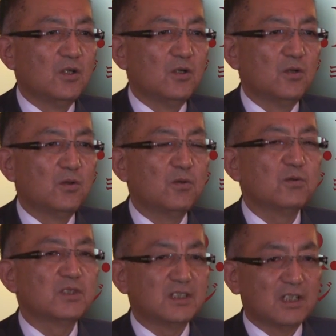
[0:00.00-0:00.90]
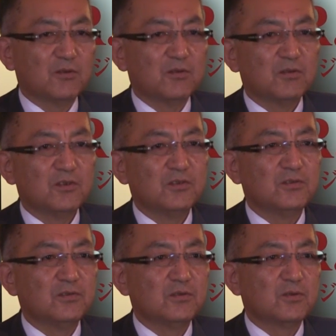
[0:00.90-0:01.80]
放棄したとい
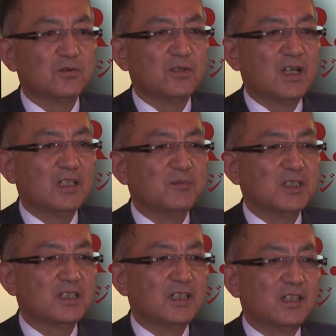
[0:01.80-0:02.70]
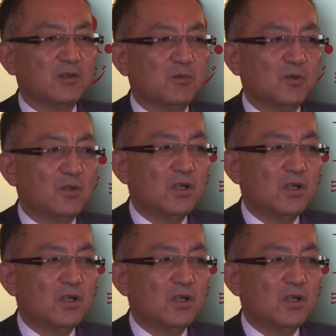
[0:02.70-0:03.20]
うことがありましたけれども、